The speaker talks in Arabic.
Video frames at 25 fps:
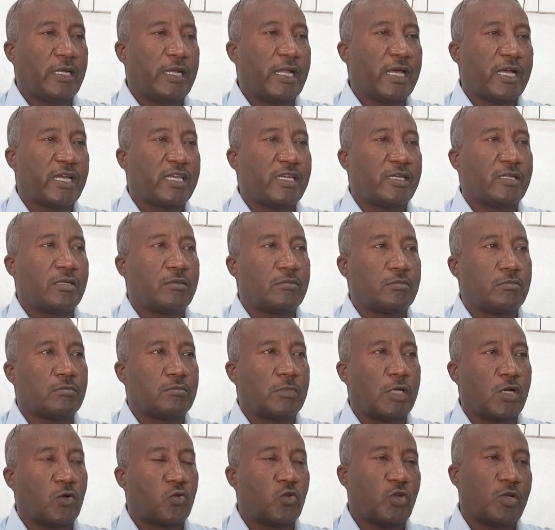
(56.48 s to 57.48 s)

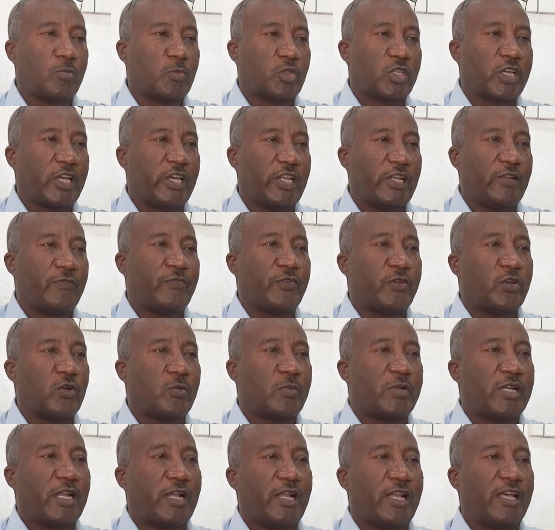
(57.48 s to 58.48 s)
لكن ما كنا متخيلين في
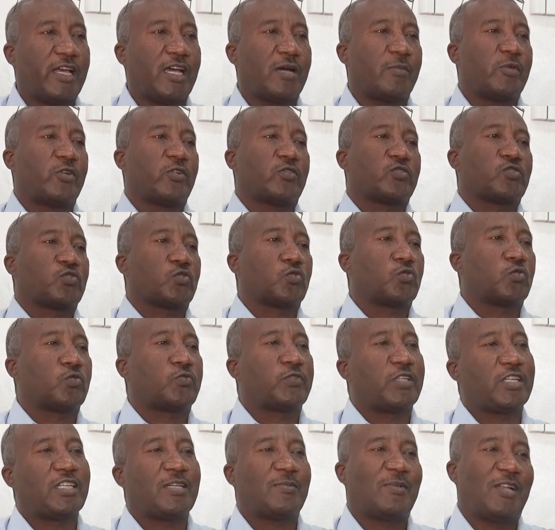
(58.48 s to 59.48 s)
يوم من الايام ان
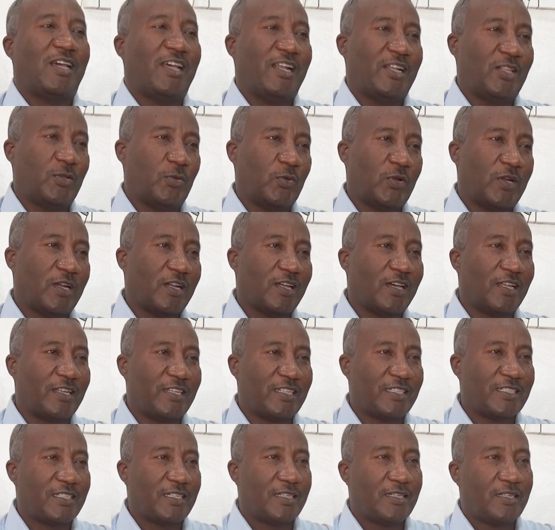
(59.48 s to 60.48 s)
الظروف تجيبنا على دول
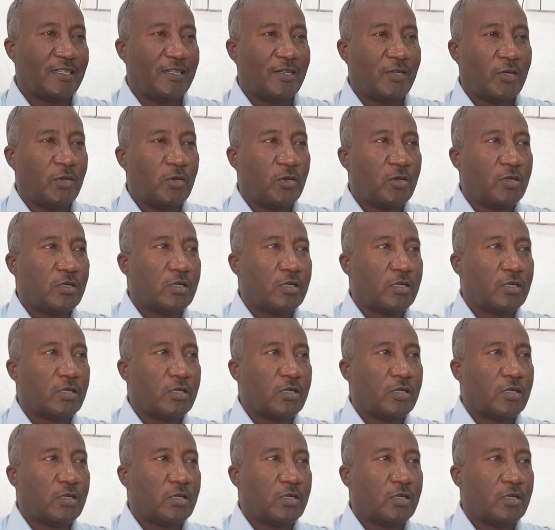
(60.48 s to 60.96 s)
الخليج صحيح